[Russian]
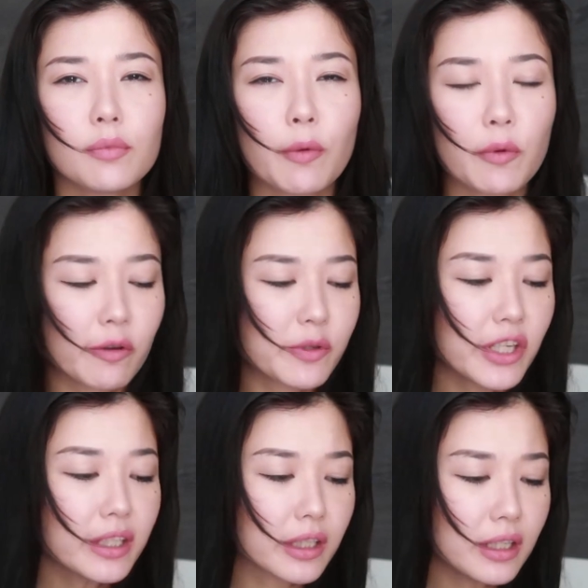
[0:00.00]

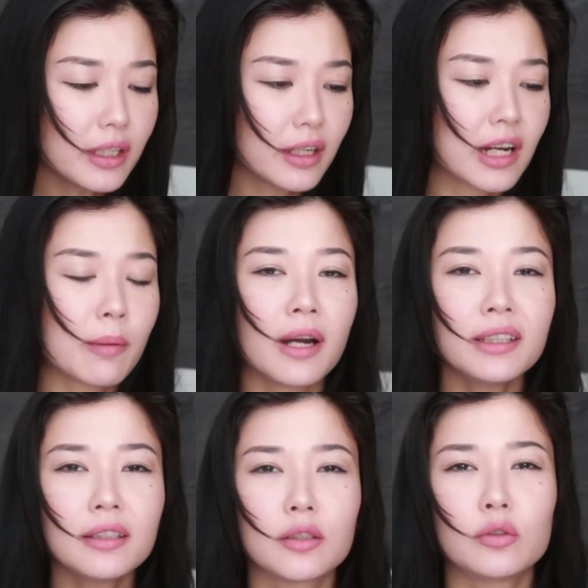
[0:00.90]
Вообще такие
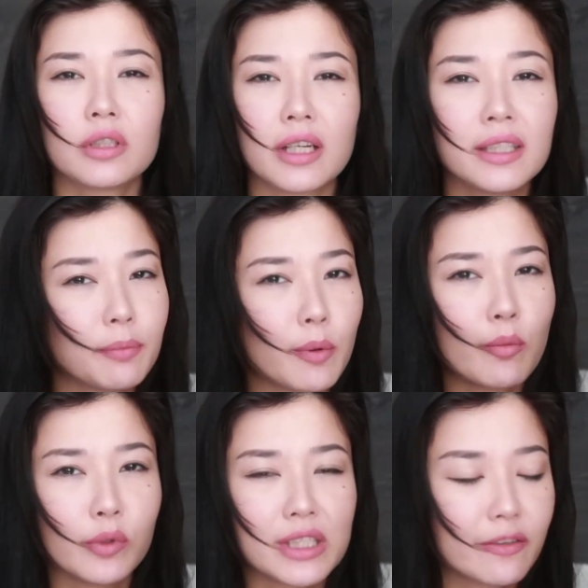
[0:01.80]
ароматы, которые, они,
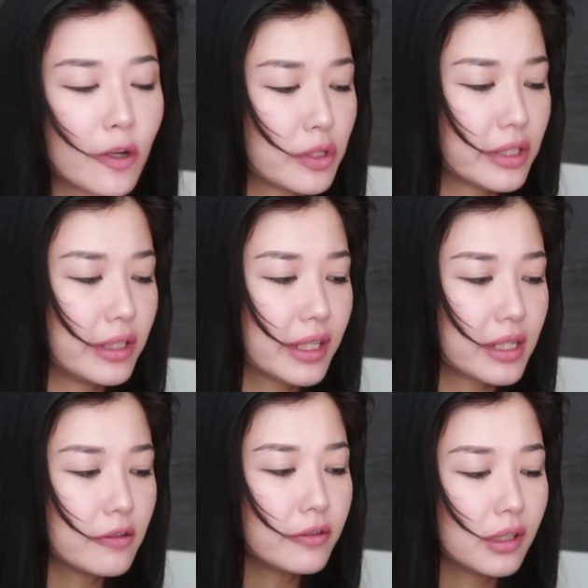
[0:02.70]
по-моему, называются
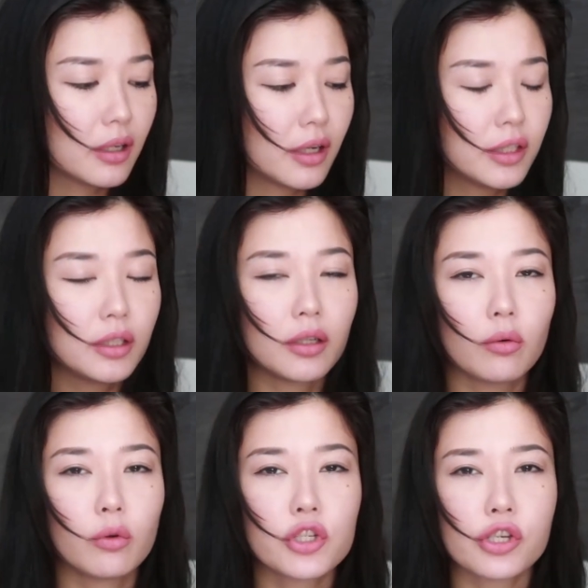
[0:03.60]
селективные, они
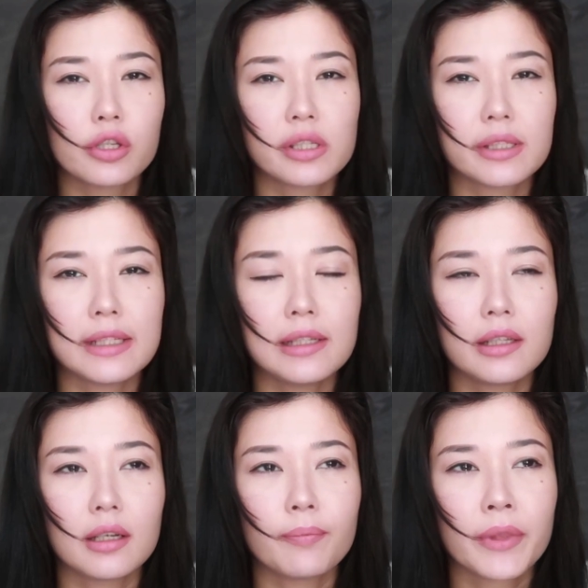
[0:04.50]
очень
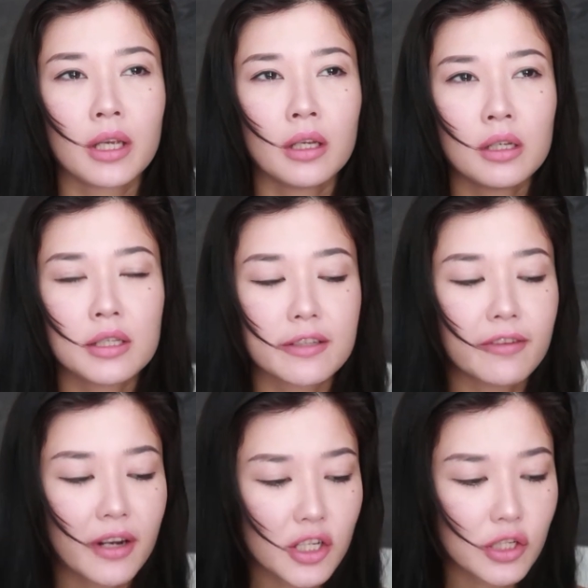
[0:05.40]
сильно
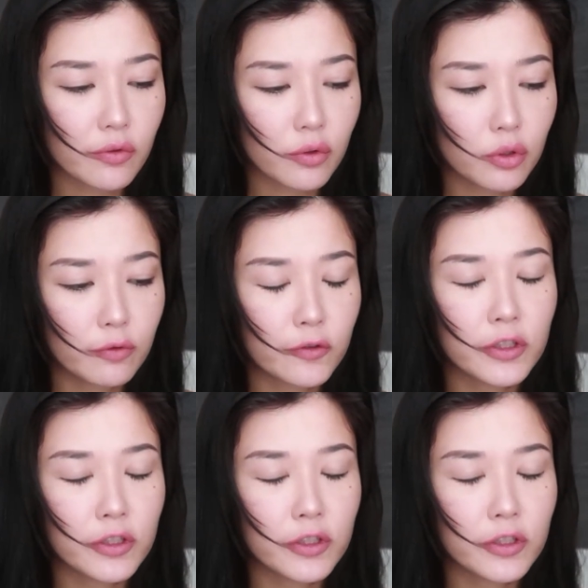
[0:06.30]
завораживают.